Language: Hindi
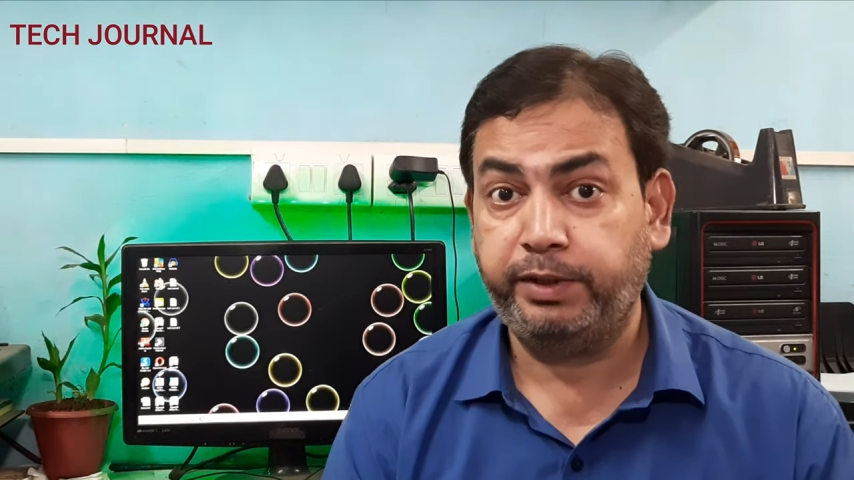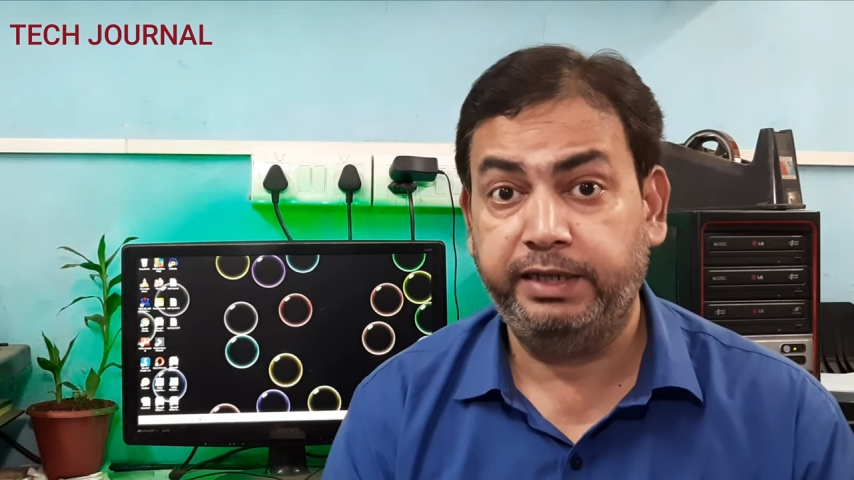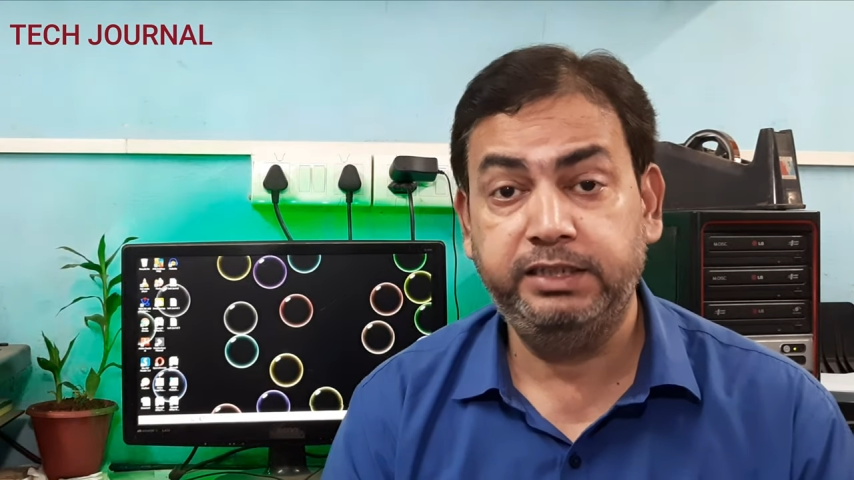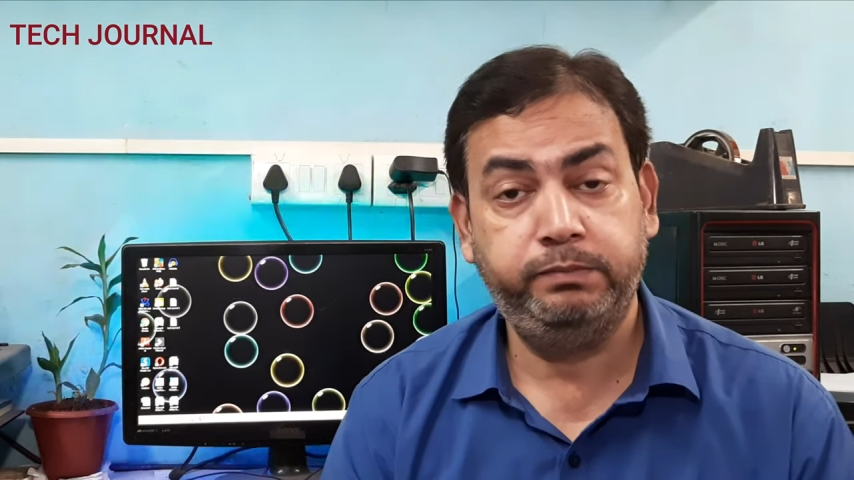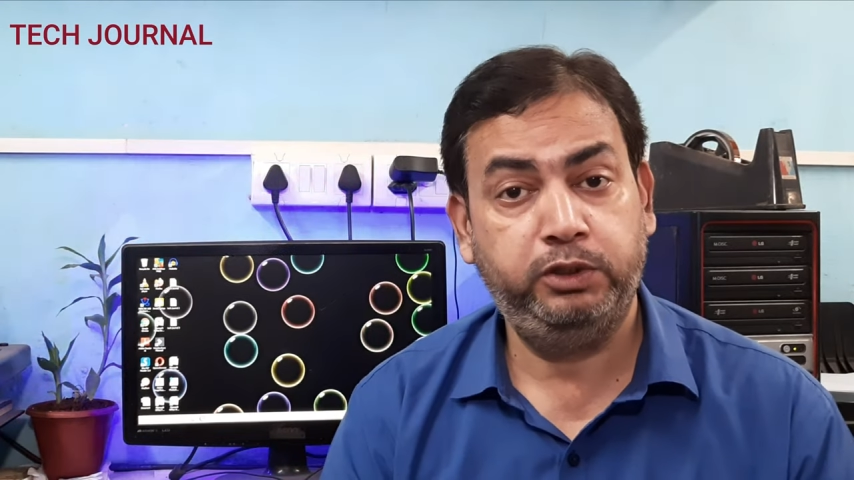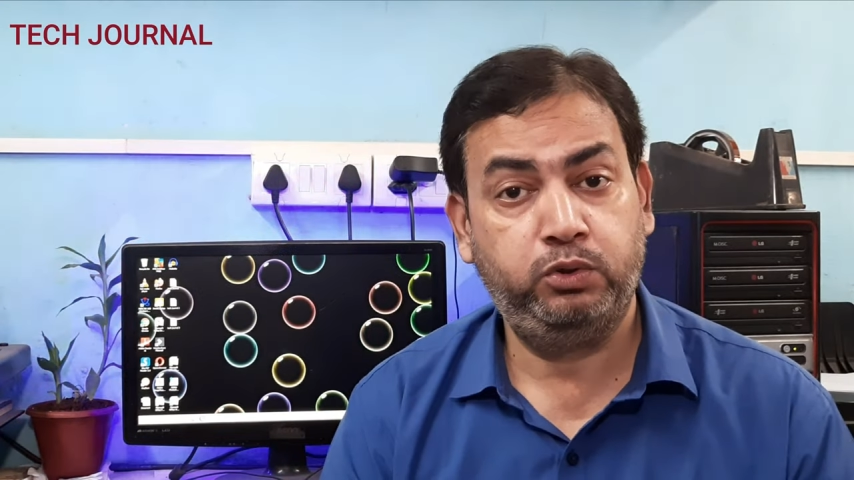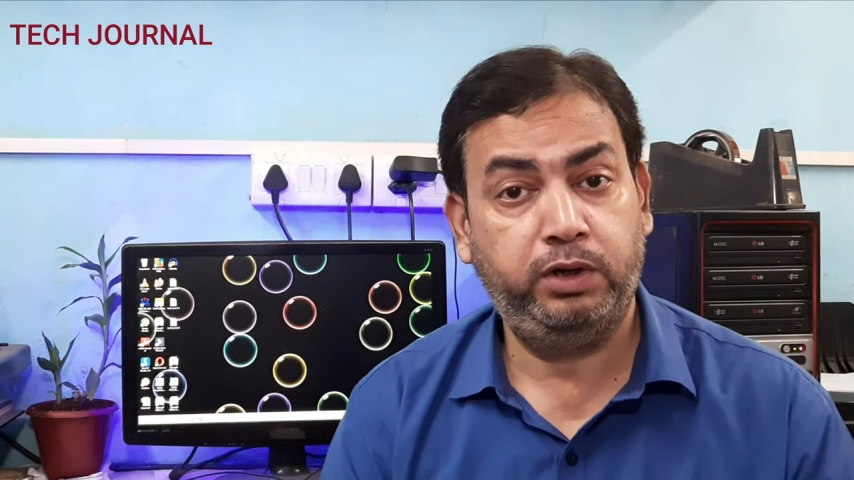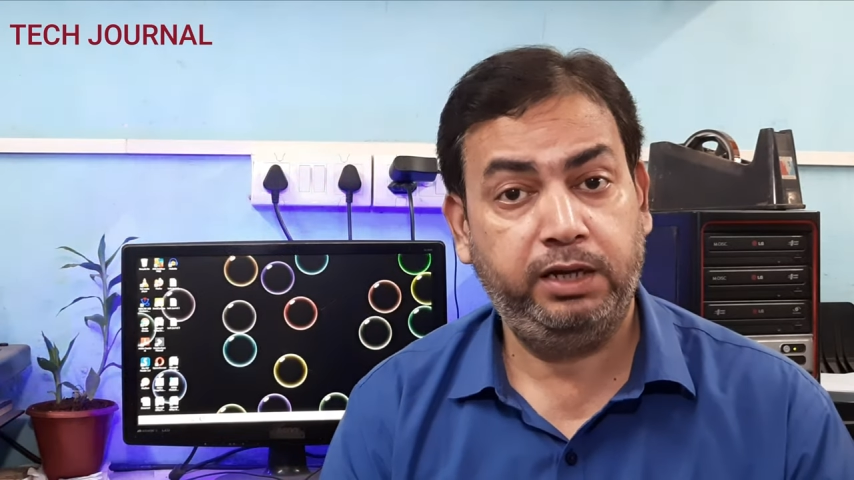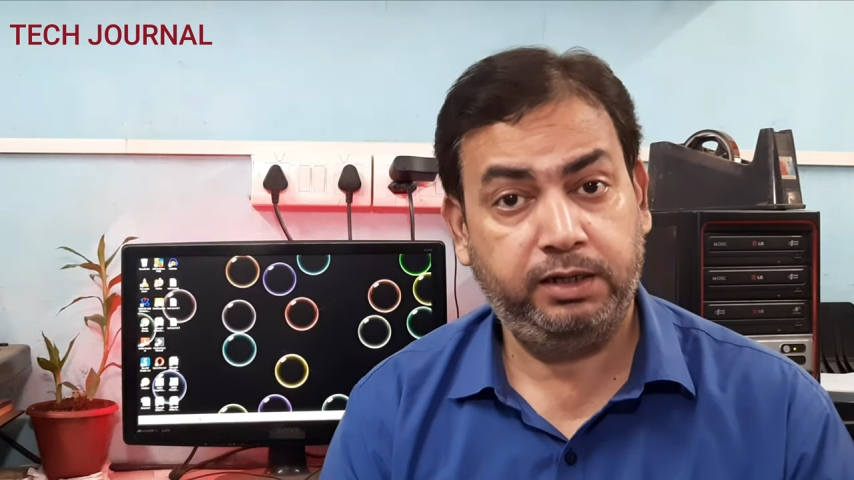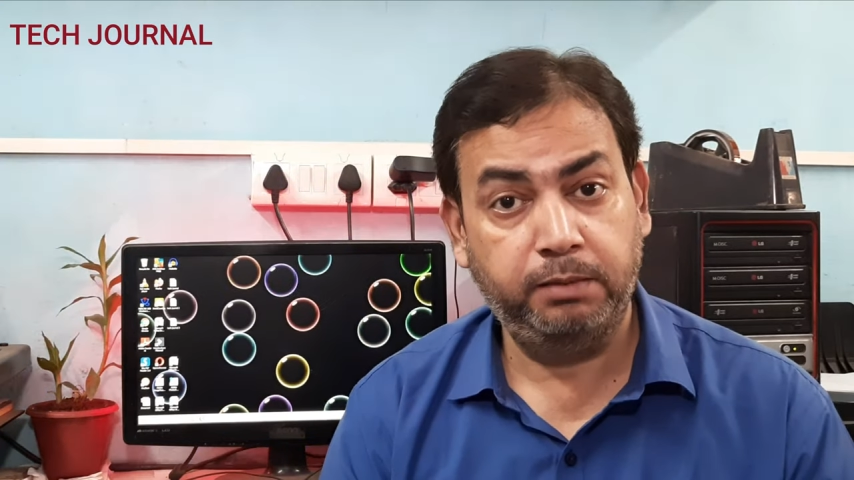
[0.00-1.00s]
प्राइस में
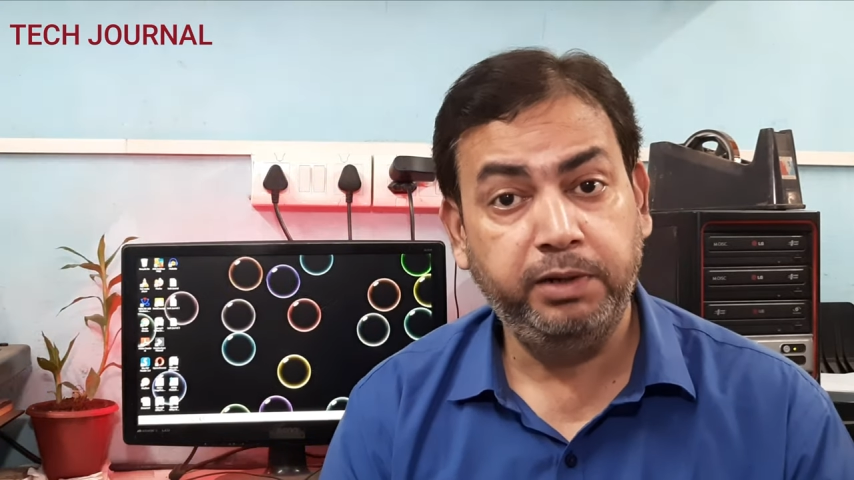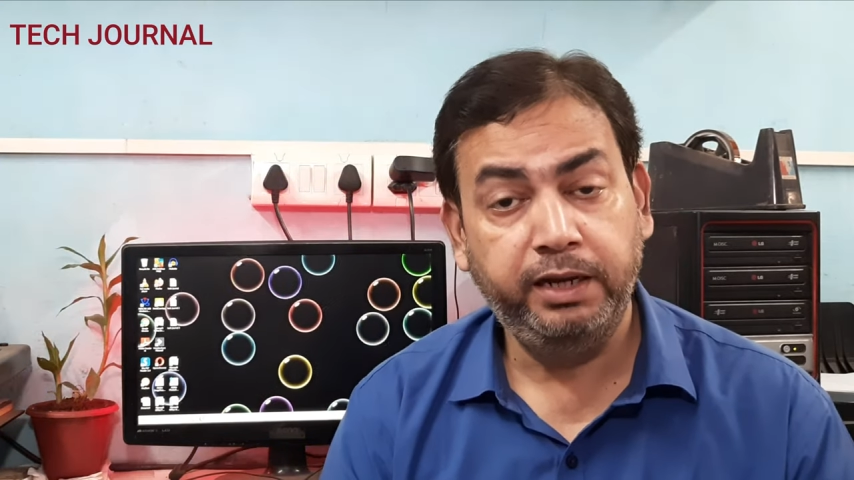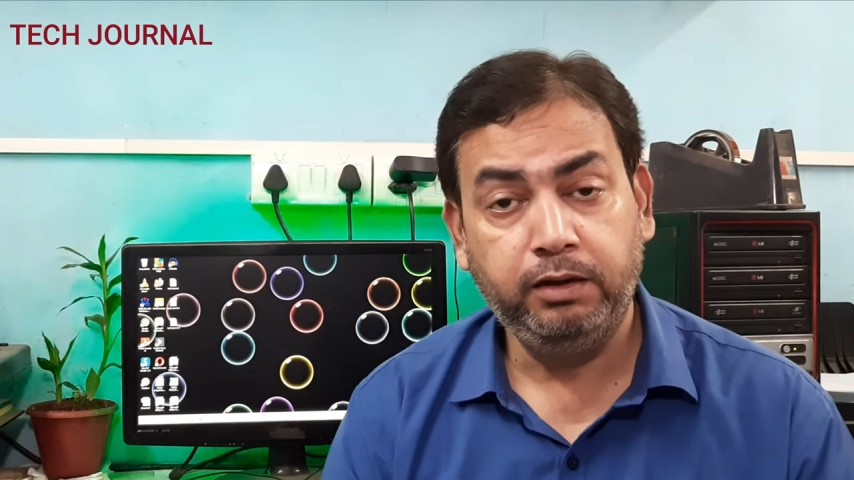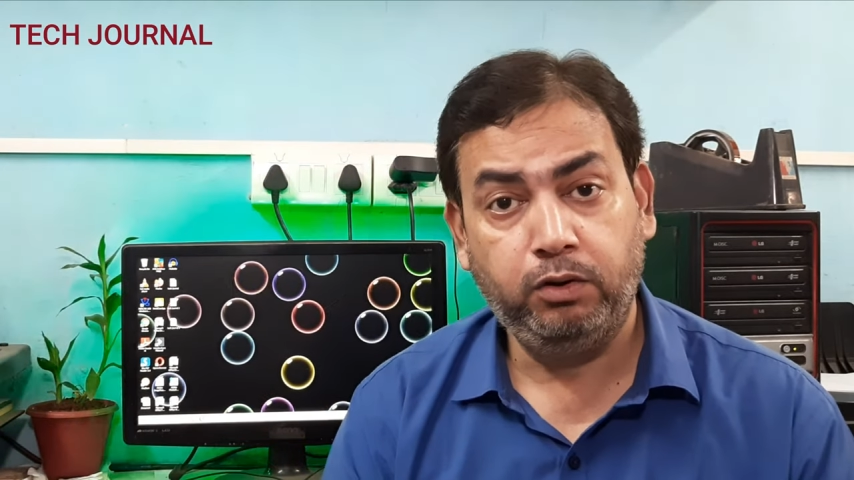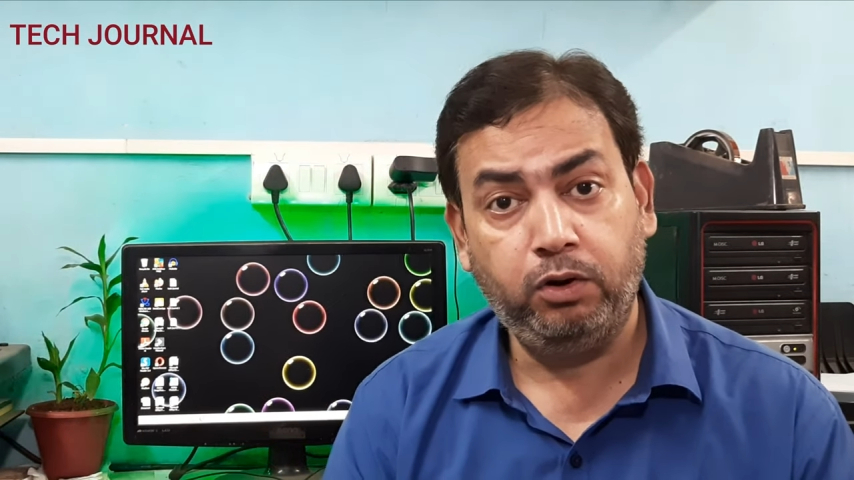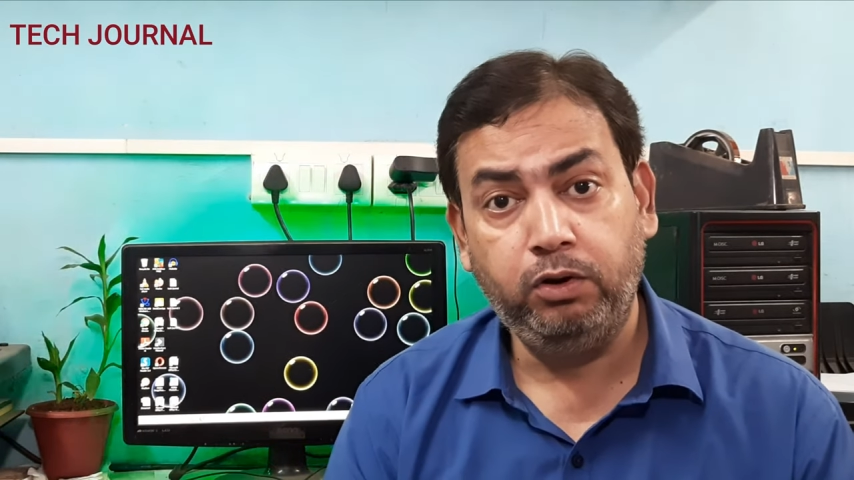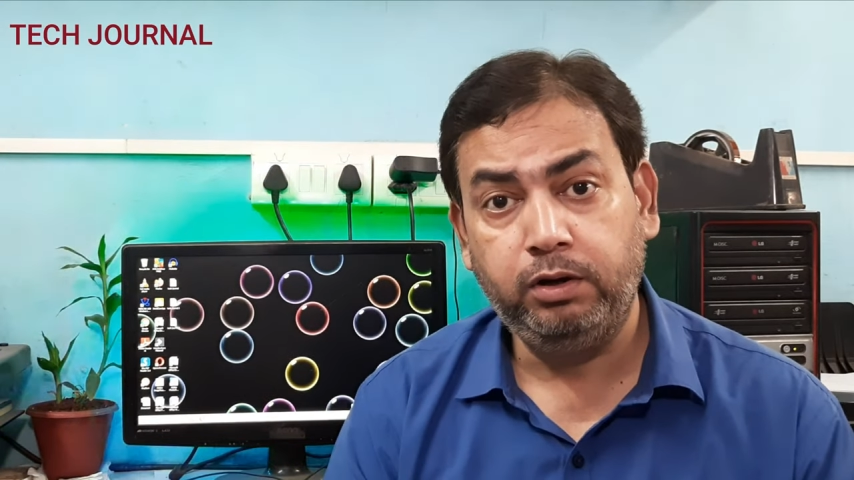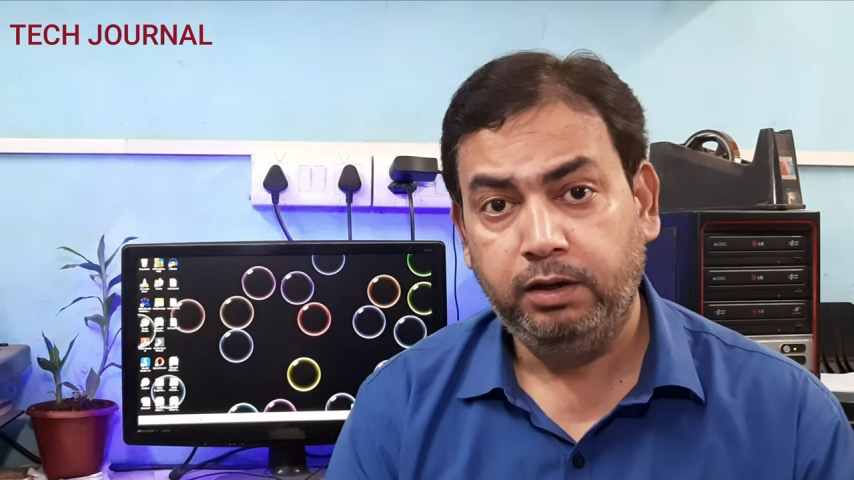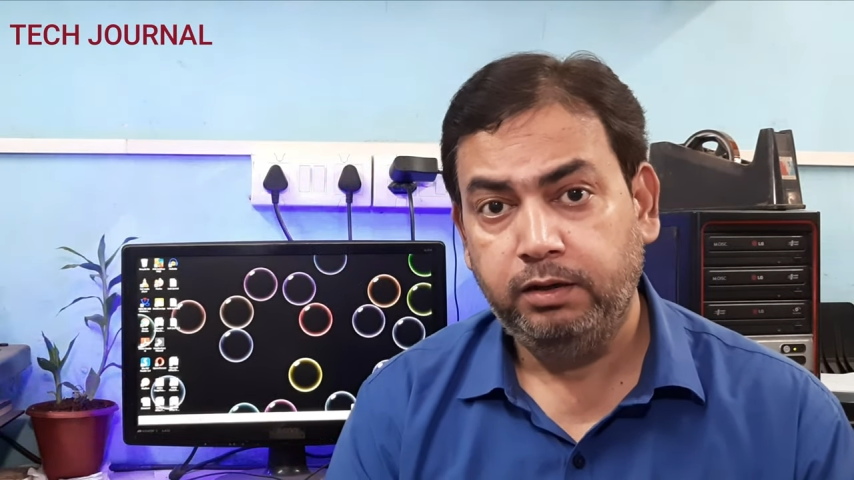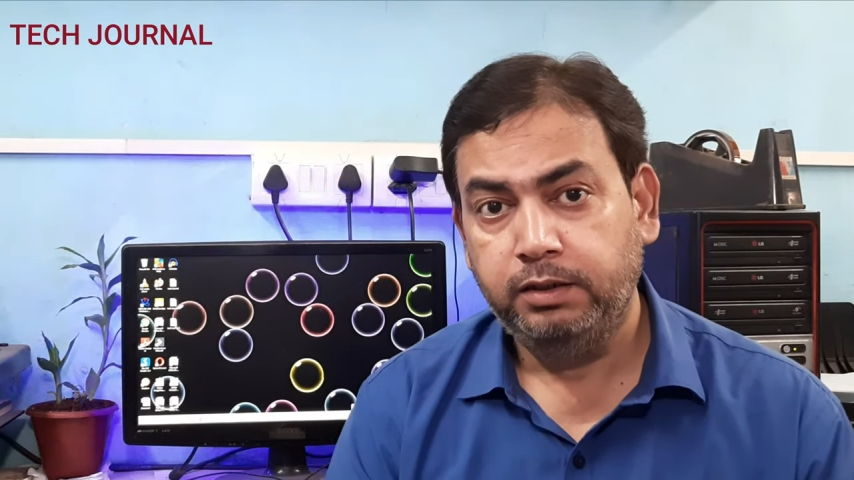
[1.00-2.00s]
थोड़ा कम है
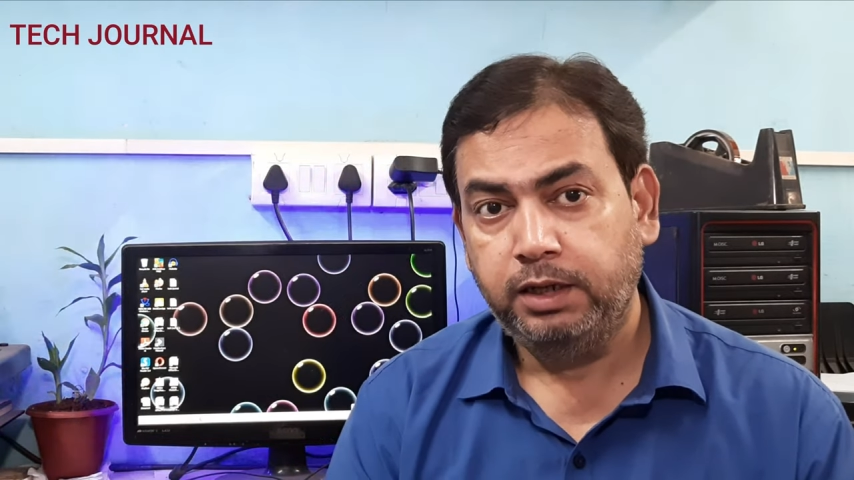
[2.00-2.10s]
और